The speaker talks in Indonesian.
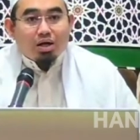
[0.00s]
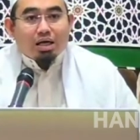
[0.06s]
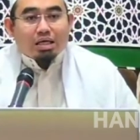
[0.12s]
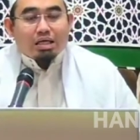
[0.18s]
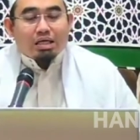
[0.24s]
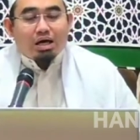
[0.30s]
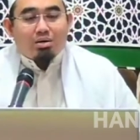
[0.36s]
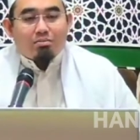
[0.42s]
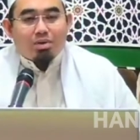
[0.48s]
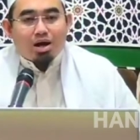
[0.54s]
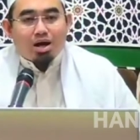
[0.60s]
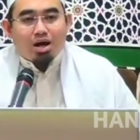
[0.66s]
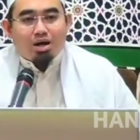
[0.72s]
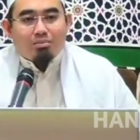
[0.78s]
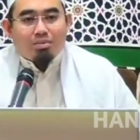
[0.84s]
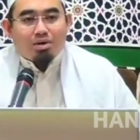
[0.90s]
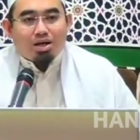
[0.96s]
yang
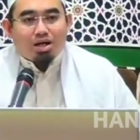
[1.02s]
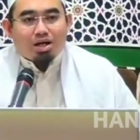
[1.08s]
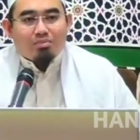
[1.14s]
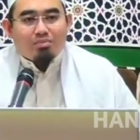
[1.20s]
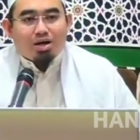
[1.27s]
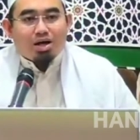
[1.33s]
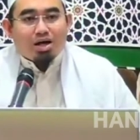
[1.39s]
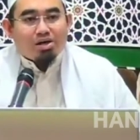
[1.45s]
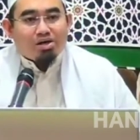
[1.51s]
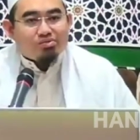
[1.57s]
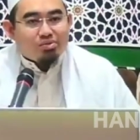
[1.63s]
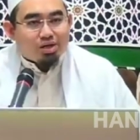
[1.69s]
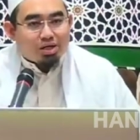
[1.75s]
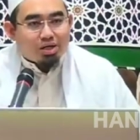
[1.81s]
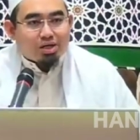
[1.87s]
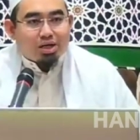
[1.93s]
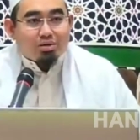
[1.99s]
berhak menerima hanya
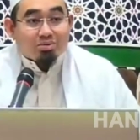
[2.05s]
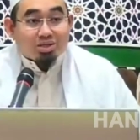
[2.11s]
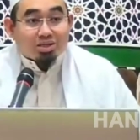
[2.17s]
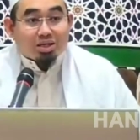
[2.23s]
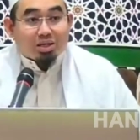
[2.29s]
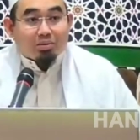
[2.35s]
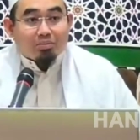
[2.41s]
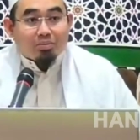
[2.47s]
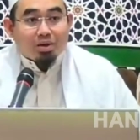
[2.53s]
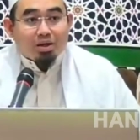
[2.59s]
fakir dan miskin.